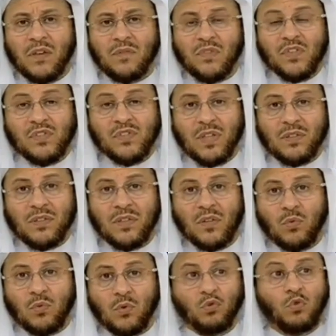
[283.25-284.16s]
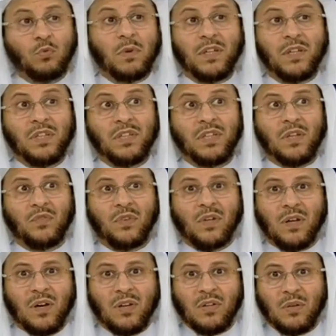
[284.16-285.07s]
في الصدر وطمانينه في
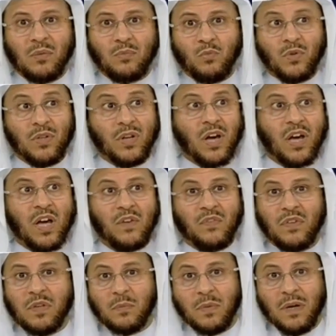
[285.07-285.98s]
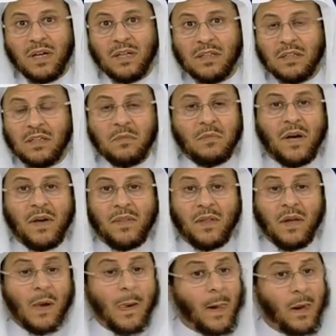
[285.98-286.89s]
القلب وراحه في البال
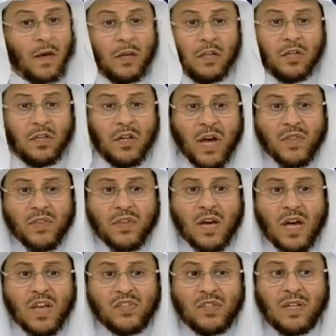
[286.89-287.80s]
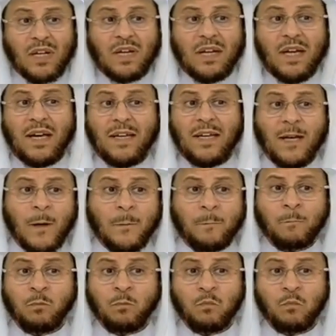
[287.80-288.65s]
لماذا لان هذه اصلا الحياه